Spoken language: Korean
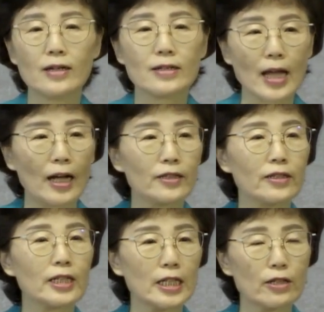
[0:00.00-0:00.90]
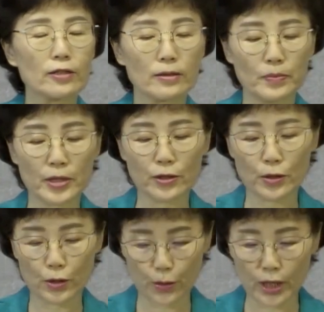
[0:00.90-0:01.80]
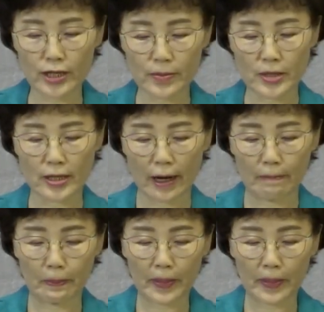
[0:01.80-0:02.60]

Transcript: 자들이었으면 좋겠습니다.